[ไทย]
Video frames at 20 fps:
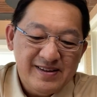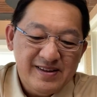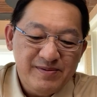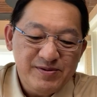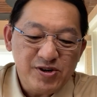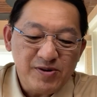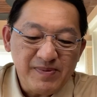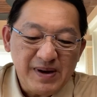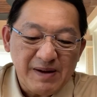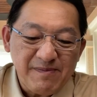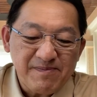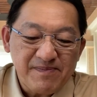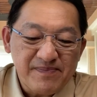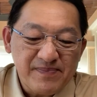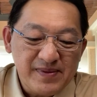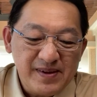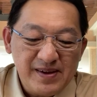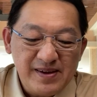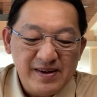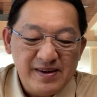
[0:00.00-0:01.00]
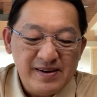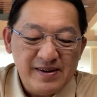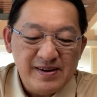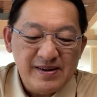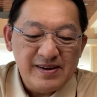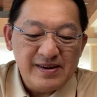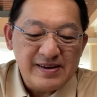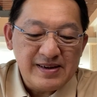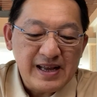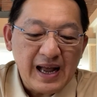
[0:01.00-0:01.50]
ท่านผู้ชมครับ
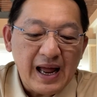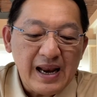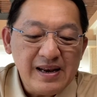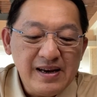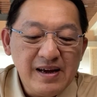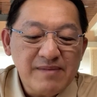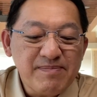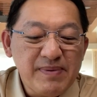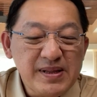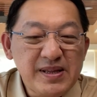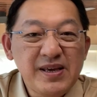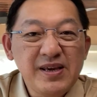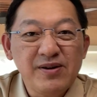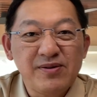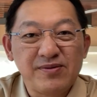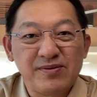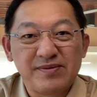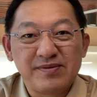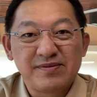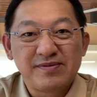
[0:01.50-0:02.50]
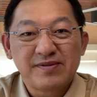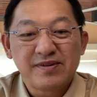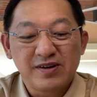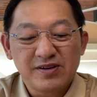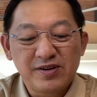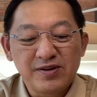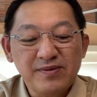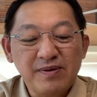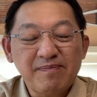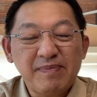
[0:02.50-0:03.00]
การเลือกไปเที่ยวก็
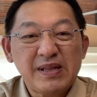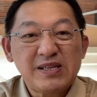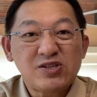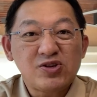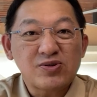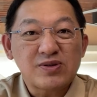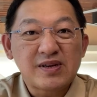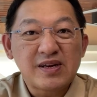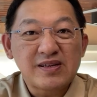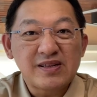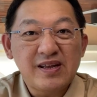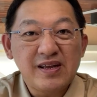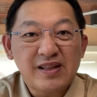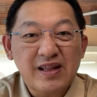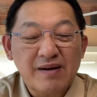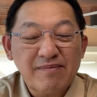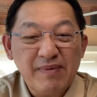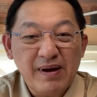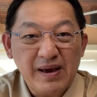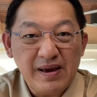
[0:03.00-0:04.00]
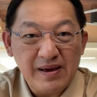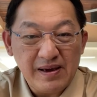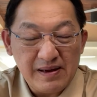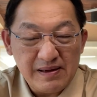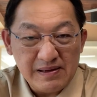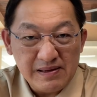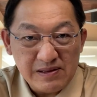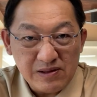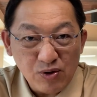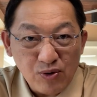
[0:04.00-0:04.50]
ถือว่าเป็นจุดหนึ่งที่ทำให้
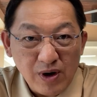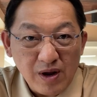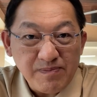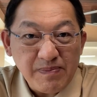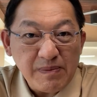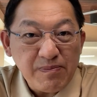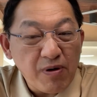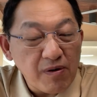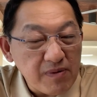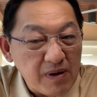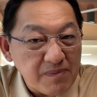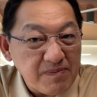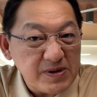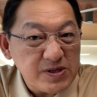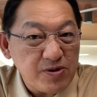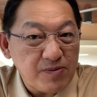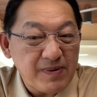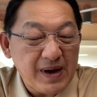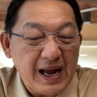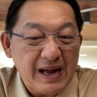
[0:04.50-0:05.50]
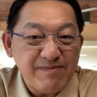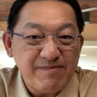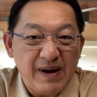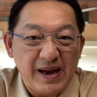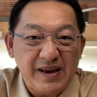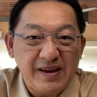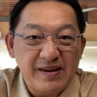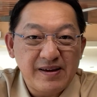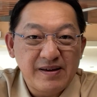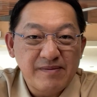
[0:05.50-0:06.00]
ตัวเราไปพบกับประสบการณ์ให
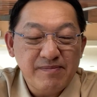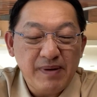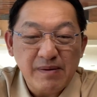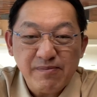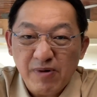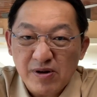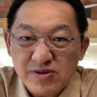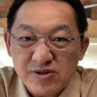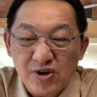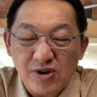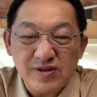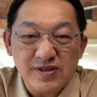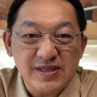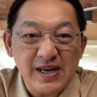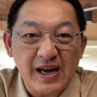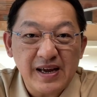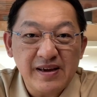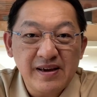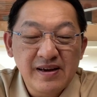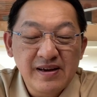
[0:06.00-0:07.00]
ม่พักผ่อนหย่อนใจ